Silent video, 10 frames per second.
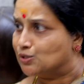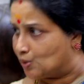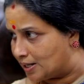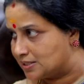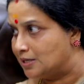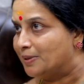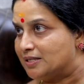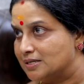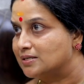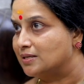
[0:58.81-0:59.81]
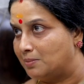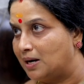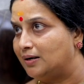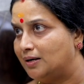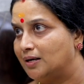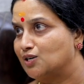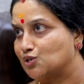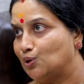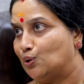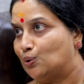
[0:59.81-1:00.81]
సుహాస్ని పనిచేసింది మా ఆయన
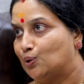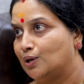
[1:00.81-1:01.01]
డైరెక్షన్లో